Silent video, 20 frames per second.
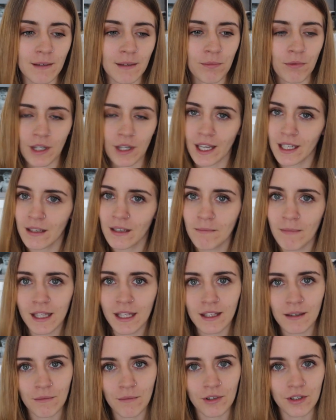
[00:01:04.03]
typu jakim
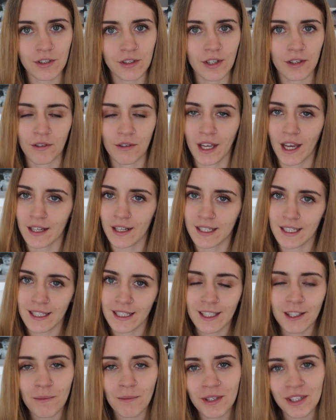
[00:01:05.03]
metrem możecie dojechać,
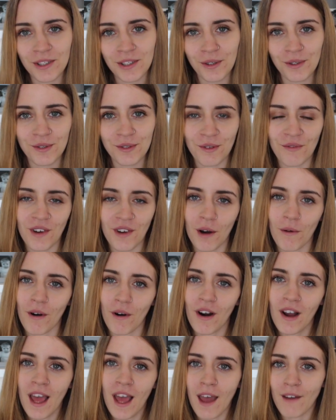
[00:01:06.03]
ile to będzie
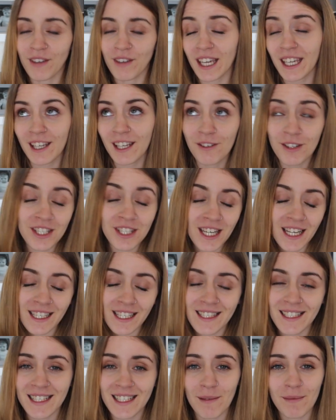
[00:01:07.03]
kosztowało, w jakich
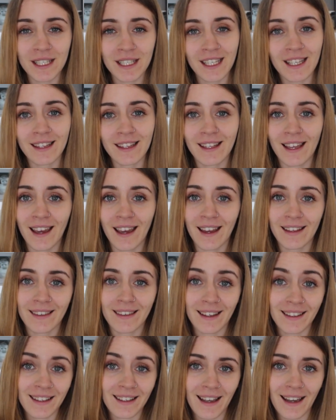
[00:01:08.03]
godzinach jest zamknięte,
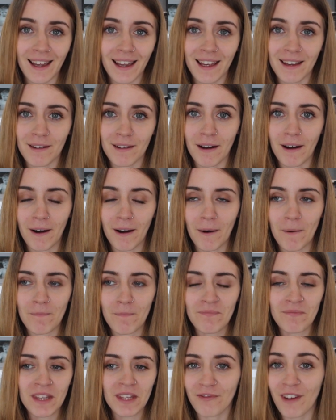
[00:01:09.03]
tak dalej. Um,
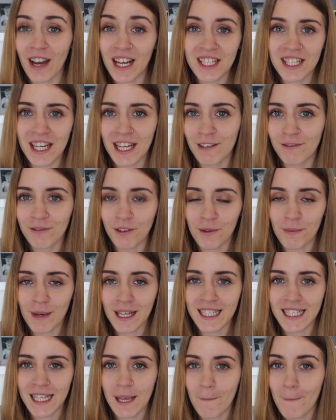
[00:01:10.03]
ważne
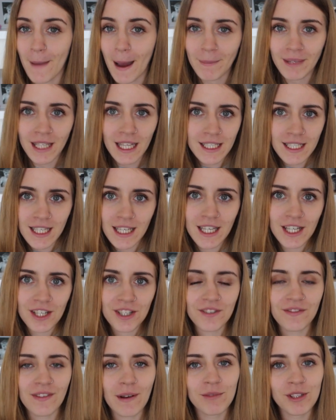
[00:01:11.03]
informacje. Mam nadzieję,
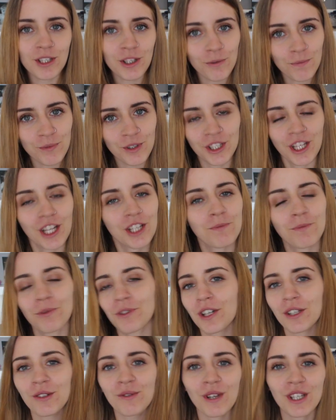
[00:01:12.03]
że Wam się to przyda, że
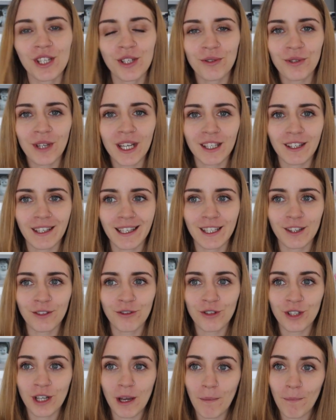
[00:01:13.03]
potraktujecie to jak taki
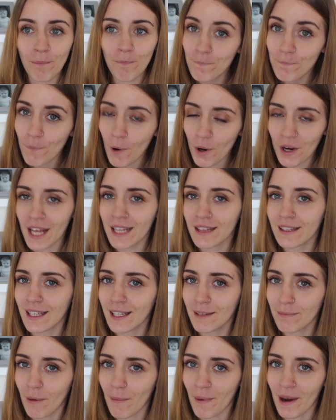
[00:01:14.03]
troszkę
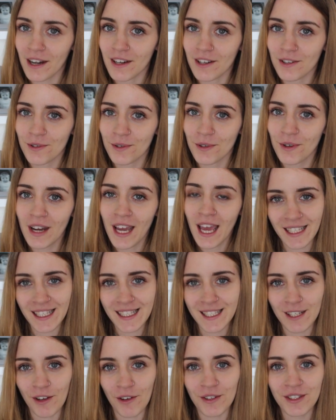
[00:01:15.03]
poradnik po Paryżu.
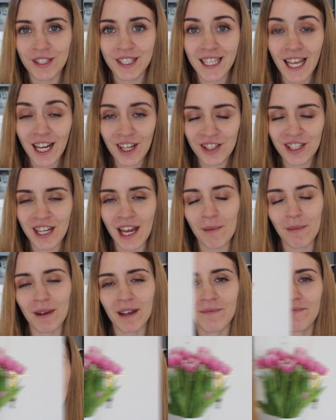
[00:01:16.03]
I co?
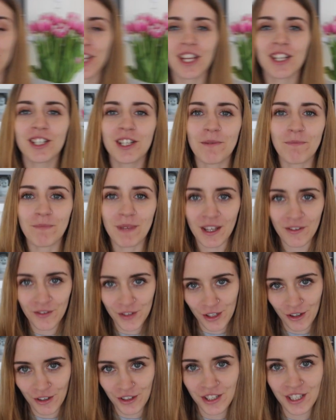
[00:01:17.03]
Zaczynamy! Dzisiejszy
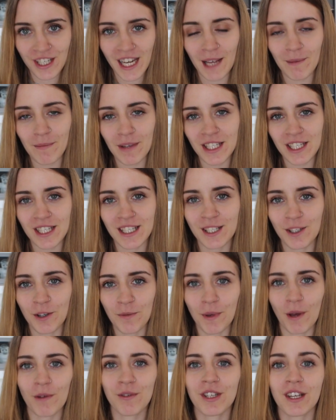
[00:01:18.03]
pierwszy odcinek będzie
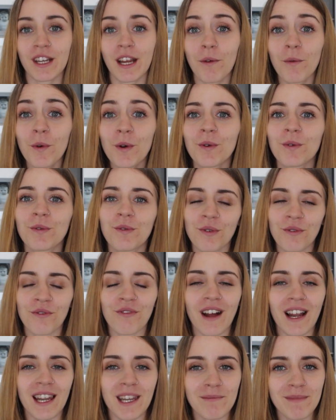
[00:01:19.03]
skupiał się na łuku
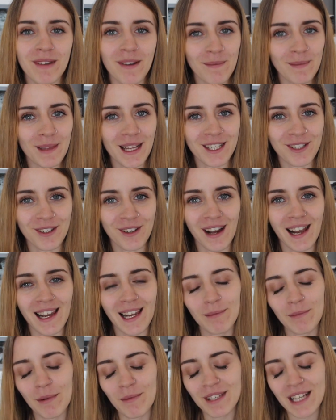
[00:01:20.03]
triumfalnym. Nie wiem dlaczego, ale
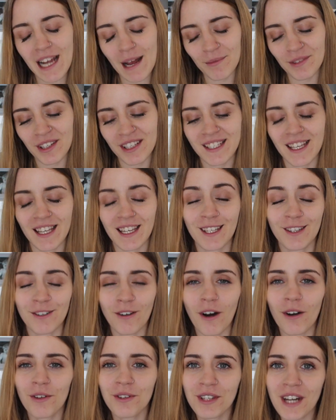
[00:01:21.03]
jak pomyślałam o tej serii,
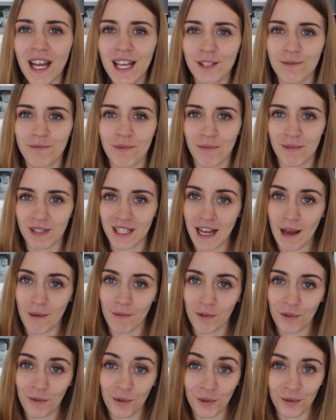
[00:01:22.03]
to od razu
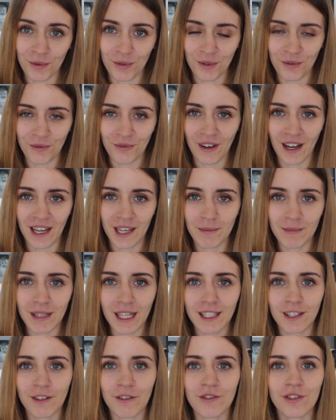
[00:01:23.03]
pomyślałam o łuku triumfalnym,
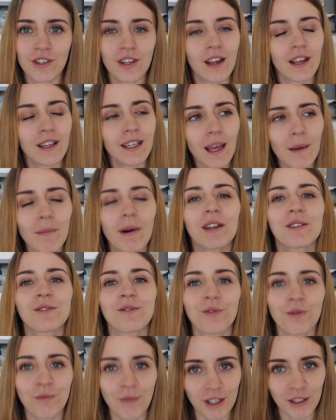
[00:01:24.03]
dlatego że ja
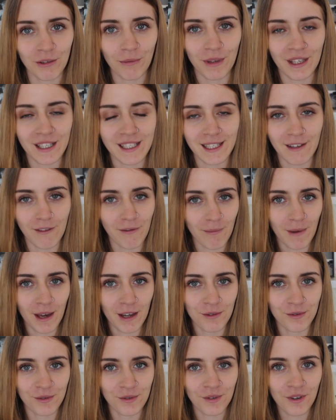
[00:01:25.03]
bardzo lubię to miejsce miejsce w
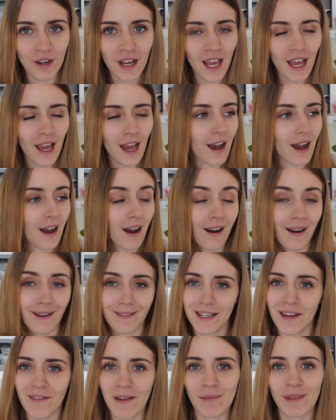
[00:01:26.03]
Paryżu. A
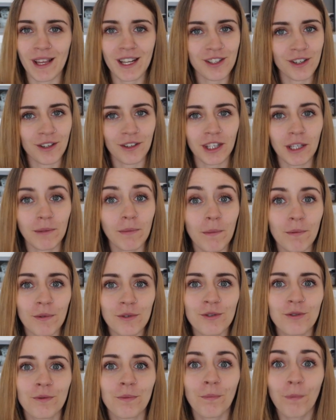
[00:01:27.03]
nie wiem dlaczego, tak po
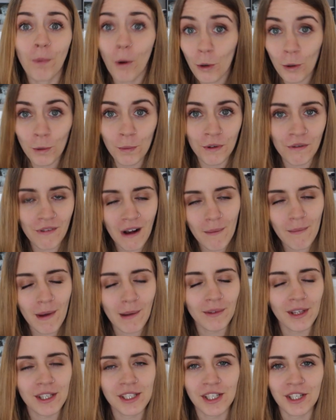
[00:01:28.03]
prostu polubiłam.
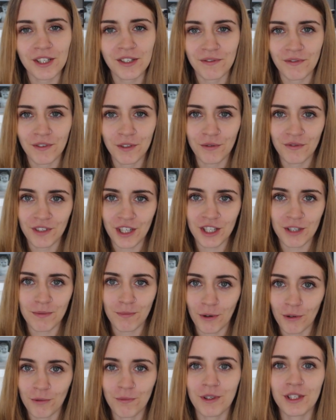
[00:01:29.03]
Mam nadzieję, że Wy również
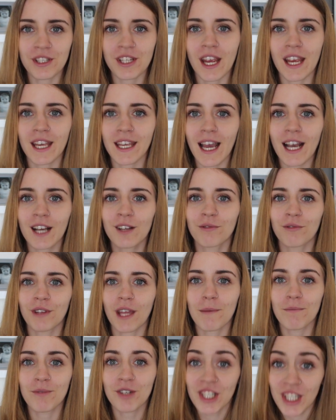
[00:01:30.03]
polubicie, jak
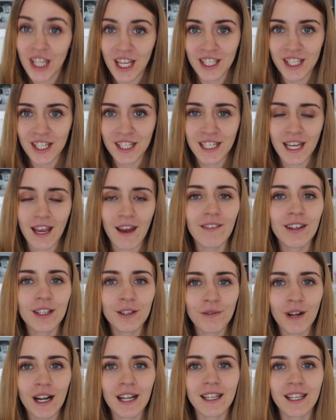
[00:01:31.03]
tutaj przyjedziecie.
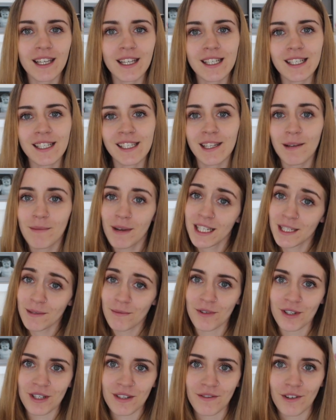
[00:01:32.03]
Ewentualnie, jeśli nie
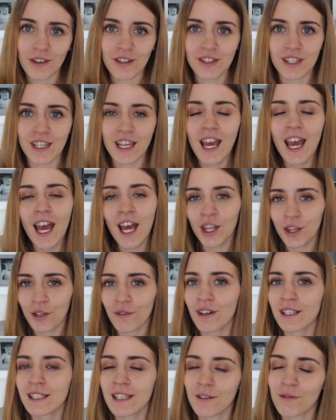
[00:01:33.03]
macie możliwości, to
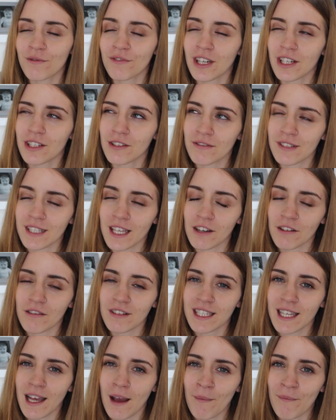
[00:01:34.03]
właśnie również tą serią
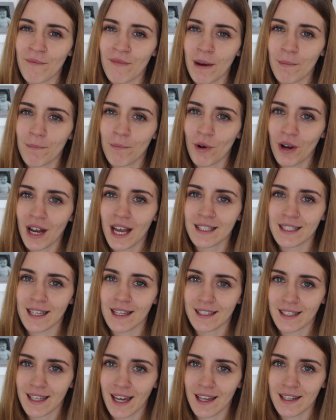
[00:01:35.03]
chciałam Wam
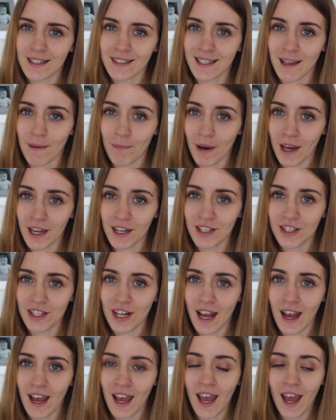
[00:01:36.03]
pokazać garstkę
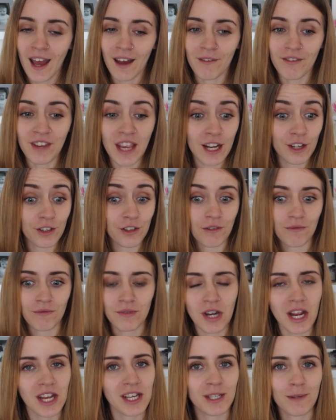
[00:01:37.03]
Paryża, większą
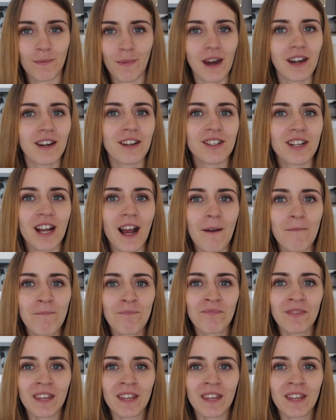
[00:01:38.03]
część Paryża,